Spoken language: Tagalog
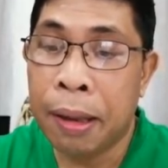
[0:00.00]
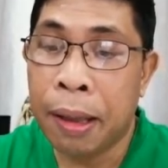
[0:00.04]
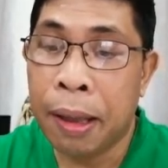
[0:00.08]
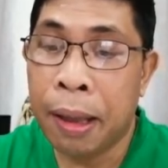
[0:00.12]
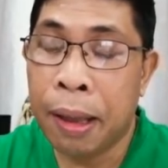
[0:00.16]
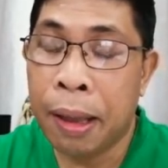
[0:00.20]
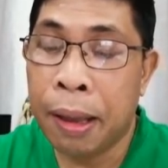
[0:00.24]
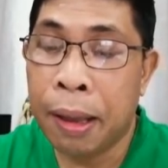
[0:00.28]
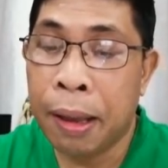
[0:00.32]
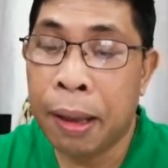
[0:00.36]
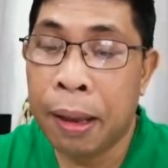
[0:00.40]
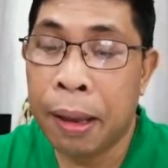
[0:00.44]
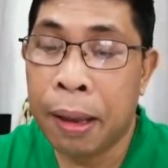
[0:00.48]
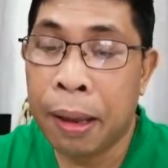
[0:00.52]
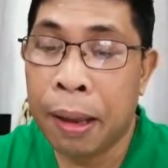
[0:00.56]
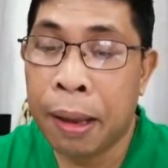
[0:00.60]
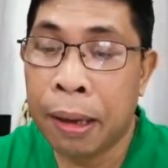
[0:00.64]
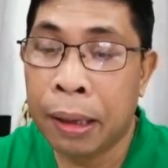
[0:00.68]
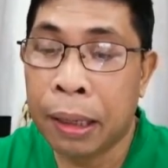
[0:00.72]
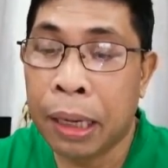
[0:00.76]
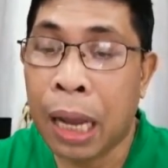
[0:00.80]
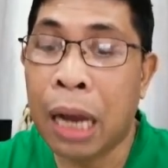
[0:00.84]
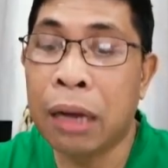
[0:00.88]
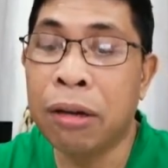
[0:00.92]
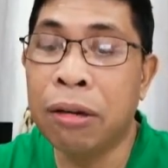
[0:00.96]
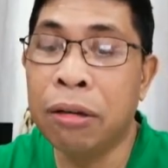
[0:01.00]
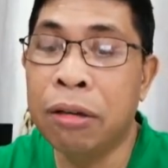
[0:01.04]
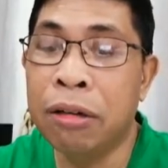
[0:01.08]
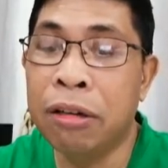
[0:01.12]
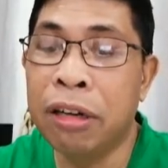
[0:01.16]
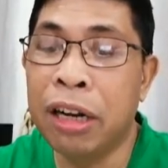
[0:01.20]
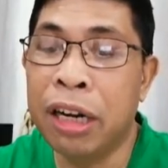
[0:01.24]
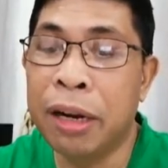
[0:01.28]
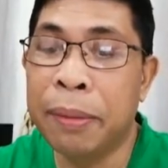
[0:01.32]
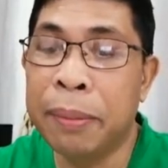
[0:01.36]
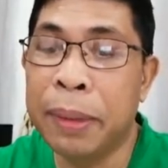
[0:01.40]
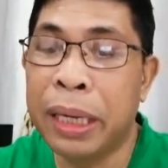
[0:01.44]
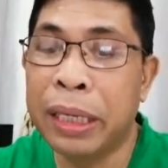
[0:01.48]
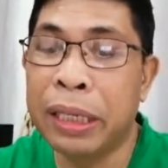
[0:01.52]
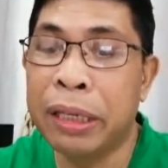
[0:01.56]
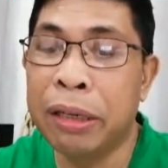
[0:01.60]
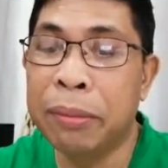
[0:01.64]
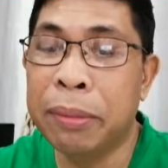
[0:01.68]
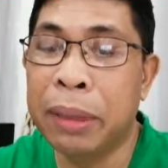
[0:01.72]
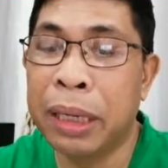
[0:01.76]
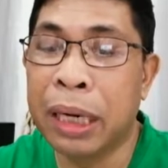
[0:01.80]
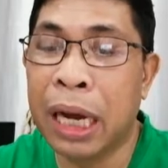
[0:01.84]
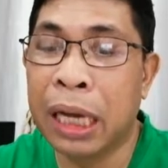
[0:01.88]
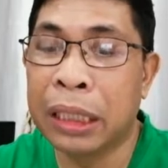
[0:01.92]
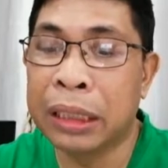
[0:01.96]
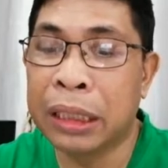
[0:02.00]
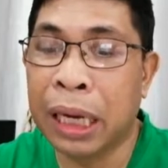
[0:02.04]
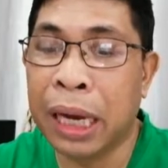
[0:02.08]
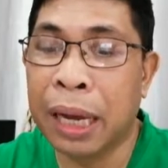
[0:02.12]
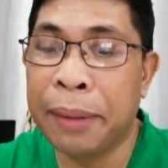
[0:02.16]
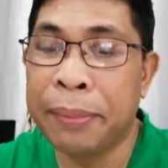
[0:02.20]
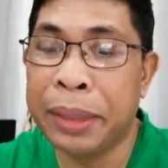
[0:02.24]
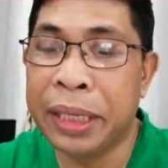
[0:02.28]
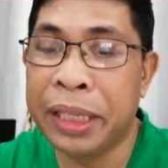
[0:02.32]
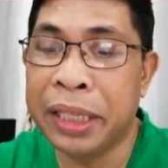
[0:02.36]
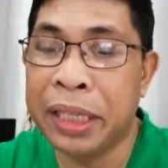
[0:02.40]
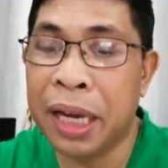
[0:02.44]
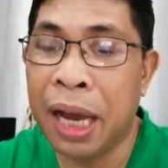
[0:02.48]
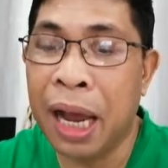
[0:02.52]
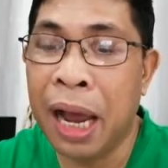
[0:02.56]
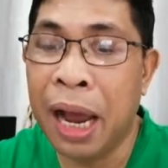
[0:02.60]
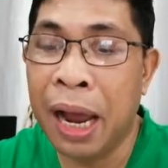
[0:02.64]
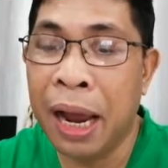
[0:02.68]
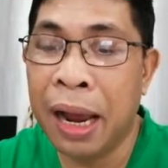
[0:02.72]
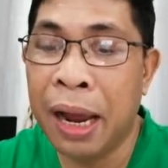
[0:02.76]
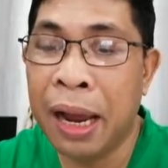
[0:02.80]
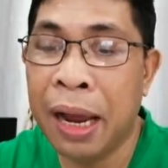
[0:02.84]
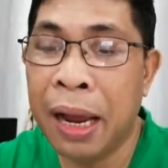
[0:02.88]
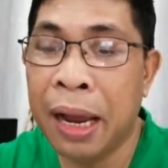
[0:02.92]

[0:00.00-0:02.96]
Uh, kagulo na naman yung mga taga-media